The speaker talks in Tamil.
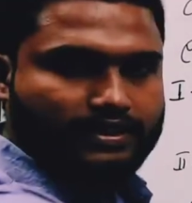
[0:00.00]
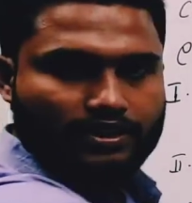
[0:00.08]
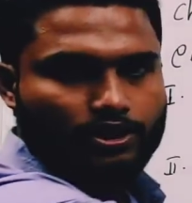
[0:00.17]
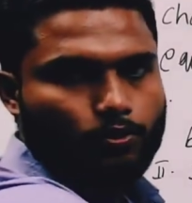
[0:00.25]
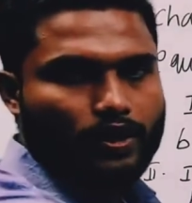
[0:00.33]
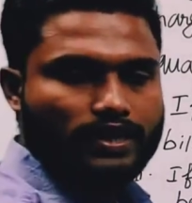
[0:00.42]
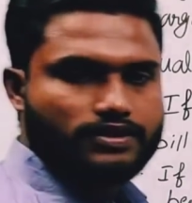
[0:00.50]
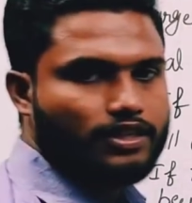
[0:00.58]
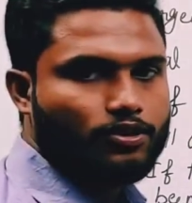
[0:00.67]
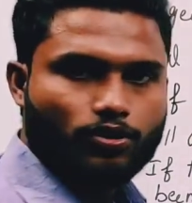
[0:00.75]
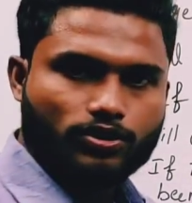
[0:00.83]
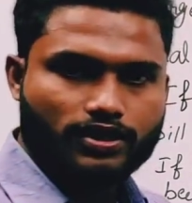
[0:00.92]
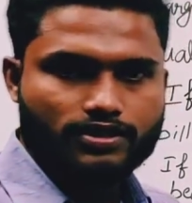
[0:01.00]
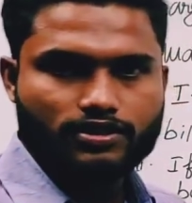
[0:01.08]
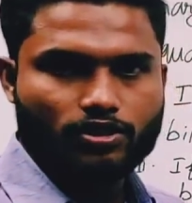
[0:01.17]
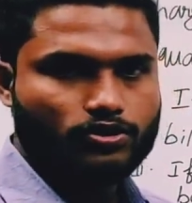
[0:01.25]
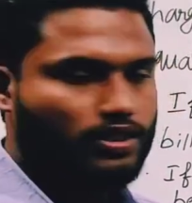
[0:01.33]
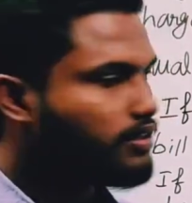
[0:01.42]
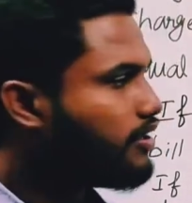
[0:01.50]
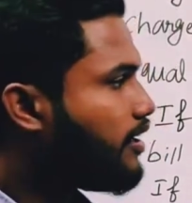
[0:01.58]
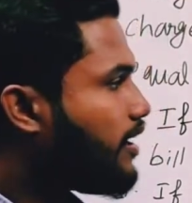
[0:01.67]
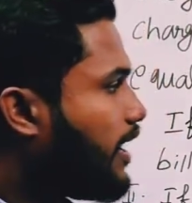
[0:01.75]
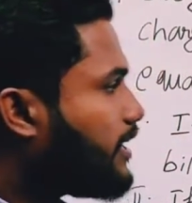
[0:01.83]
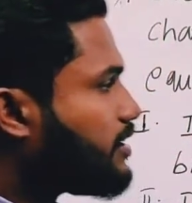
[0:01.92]
எக்ஸ் இன்டூ ஒய் இஸ் ஈக்குவல் டு சிக்ஸ் தௌசண்ட்
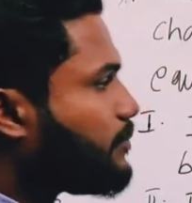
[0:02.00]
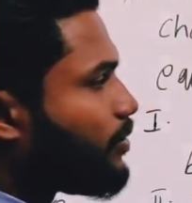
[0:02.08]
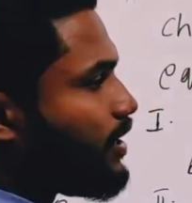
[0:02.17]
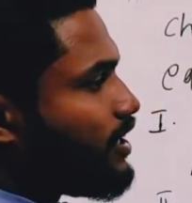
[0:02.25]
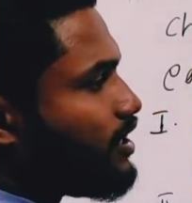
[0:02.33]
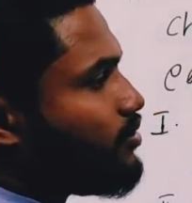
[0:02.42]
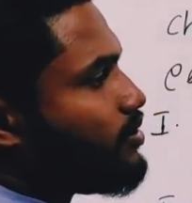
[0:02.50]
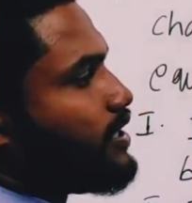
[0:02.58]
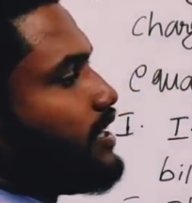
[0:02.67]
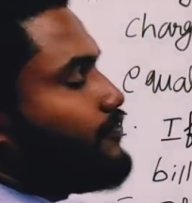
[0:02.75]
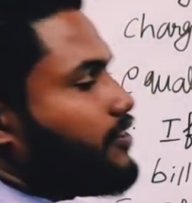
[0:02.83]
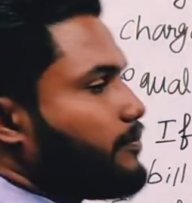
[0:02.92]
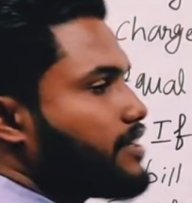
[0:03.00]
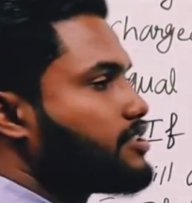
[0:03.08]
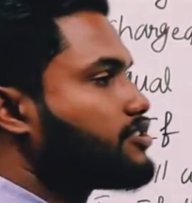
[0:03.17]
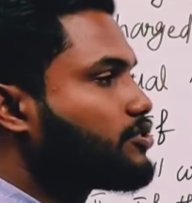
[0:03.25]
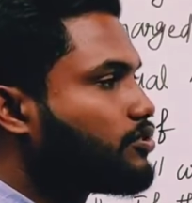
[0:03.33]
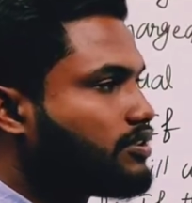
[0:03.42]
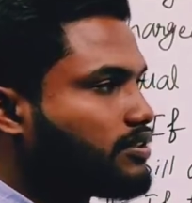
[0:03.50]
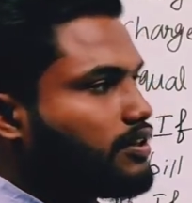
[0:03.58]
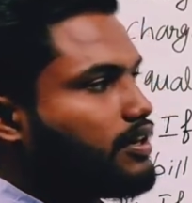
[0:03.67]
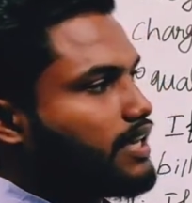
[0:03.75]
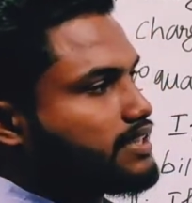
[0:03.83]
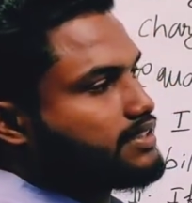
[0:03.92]
அதுக்கப்புறம் இங்கே ஒரு இன்ஃபர்மேஷன்ஸ்
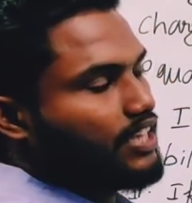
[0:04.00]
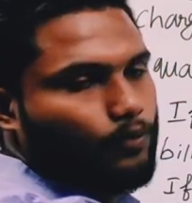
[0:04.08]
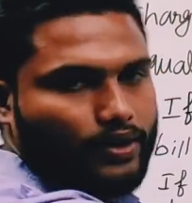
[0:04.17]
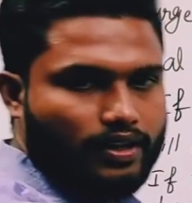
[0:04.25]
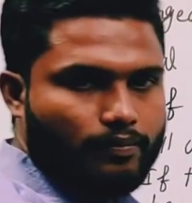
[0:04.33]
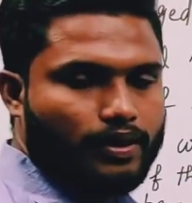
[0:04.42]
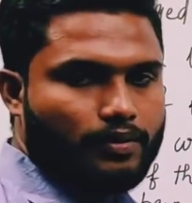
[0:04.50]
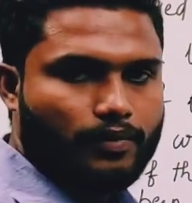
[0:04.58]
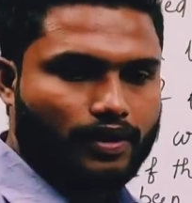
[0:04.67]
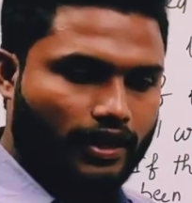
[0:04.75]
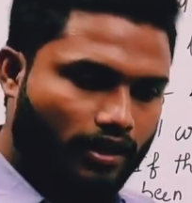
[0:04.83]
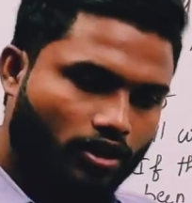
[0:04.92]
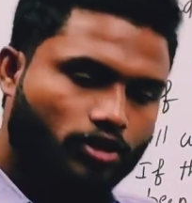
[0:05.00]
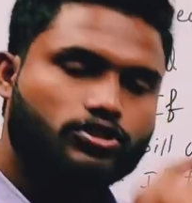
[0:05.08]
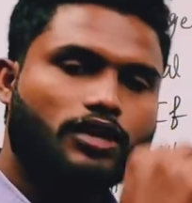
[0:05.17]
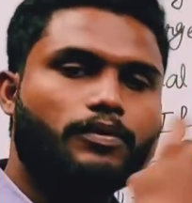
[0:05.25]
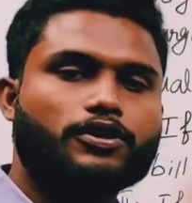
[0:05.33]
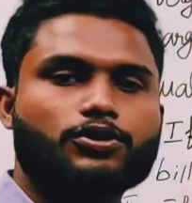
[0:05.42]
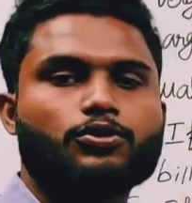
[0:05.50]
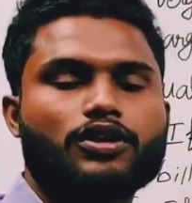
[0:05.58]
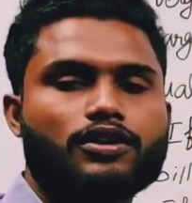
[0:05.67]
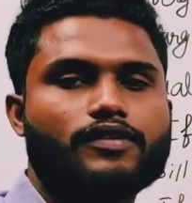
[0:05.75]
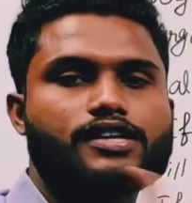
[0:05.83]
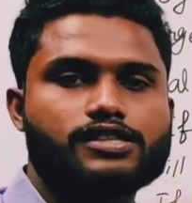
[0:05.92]
கொடுத்துருக்கான் எக்ஸ்ஐ ஒய் கம்பேர் பண்ணி ஸோ அப்போ டூ
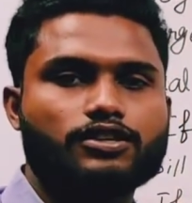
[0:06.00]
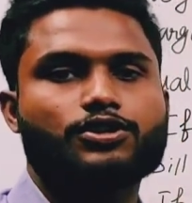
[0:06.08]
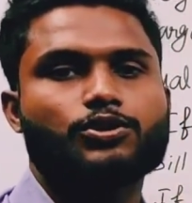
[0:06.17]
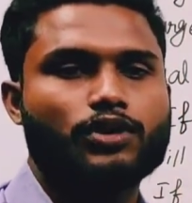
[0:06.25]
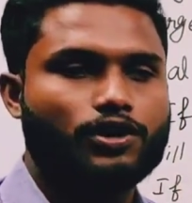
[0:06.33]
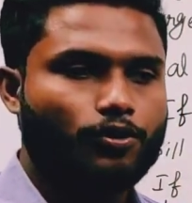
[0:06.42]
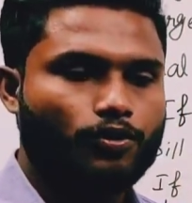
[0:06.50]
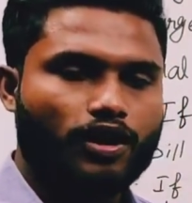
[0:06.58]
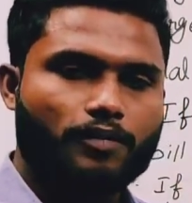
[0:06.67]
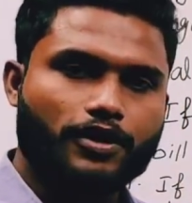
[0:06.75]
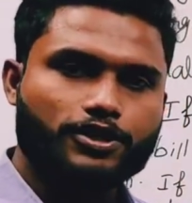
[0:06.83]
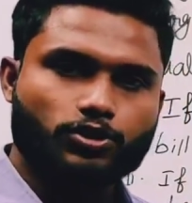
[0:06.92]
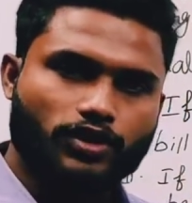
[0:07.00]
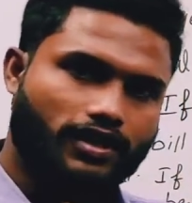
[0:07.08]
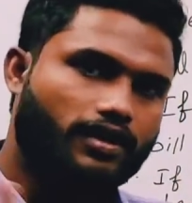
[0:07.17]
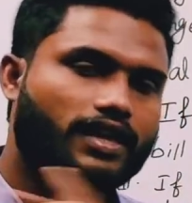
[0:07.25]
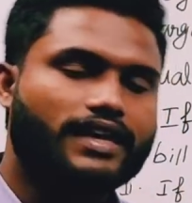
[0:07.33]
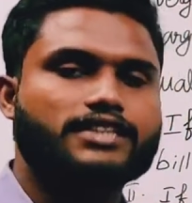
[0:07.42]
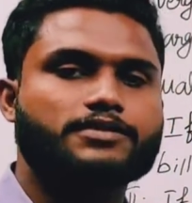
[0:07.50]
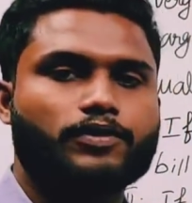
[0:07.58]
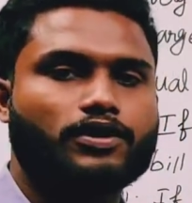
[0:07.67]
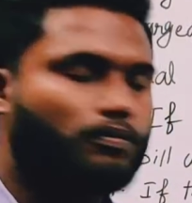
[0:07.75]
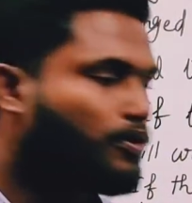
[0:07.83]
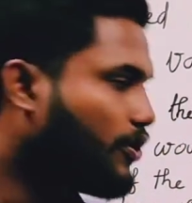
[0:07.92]
ஈக்குவேஷன் டூ அன் நோன் அப்படின்னு சொல்லிட்டு என்னால் கெஸ்
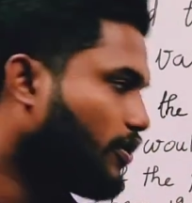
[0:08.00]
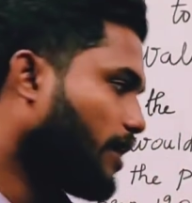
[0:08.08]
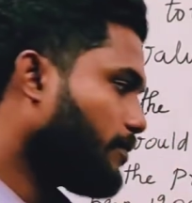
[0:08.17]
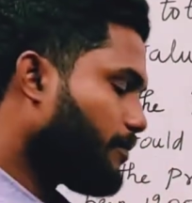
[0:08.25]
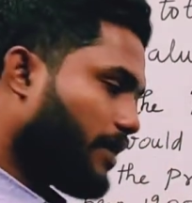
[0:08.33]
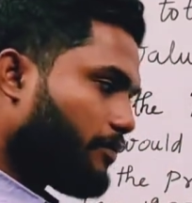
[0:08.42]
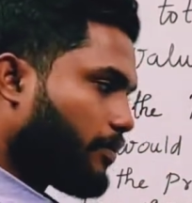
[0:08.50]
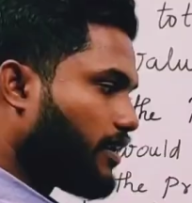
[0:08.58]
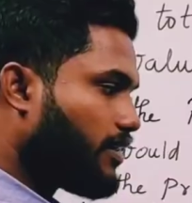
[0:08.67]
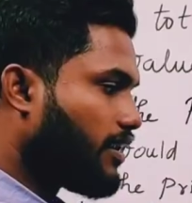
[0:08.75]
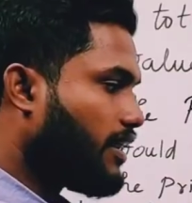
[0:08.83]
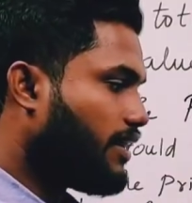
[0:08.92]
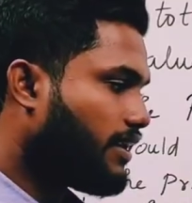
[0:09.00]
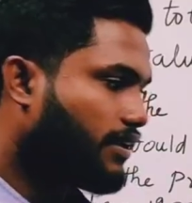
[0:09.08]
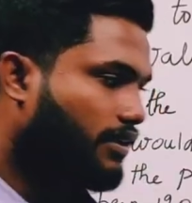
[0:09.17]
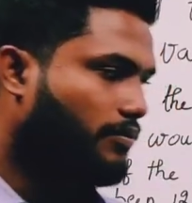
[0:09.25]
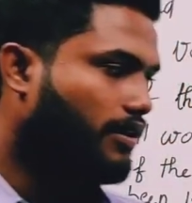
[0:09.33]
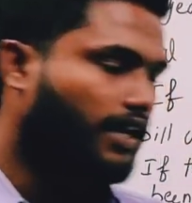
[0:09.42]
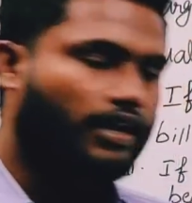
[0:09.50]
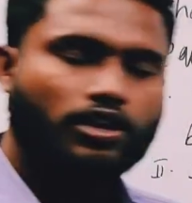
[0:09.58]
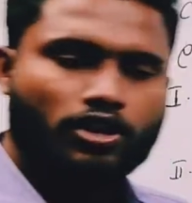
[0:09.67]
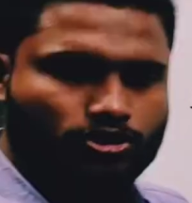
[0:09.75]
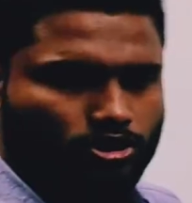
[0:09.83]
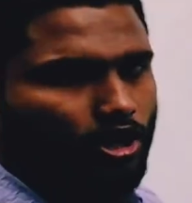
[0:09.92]
பண்ண முடியும் நான் போய் பேப்பரில் இதெல்லாம் எழுதிட்டு இருக்க மாட்டேன்
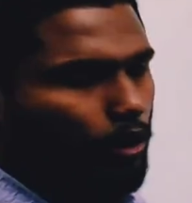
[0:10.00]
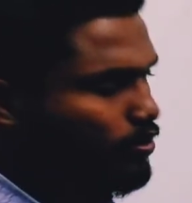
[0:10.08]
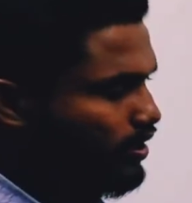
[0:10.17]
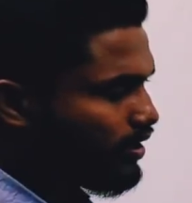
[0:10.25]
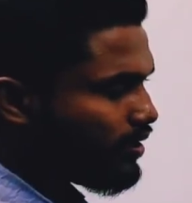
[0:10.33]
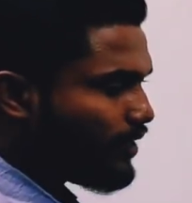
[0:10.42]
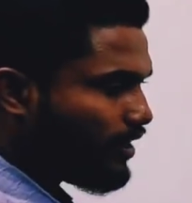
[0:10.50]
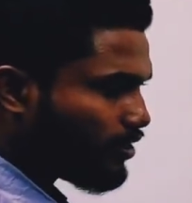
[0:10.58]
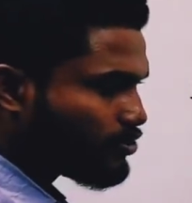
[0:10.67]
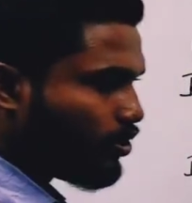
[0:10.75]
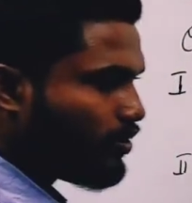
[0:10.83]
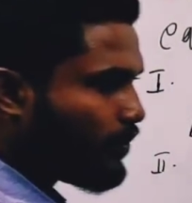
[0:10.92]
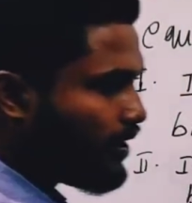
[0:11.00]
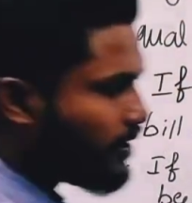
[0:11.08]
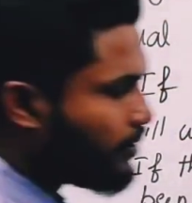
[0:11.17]
ஸோ டவுட் இருக்குது அப்படின்னா நான் சால்வ் பண்ணி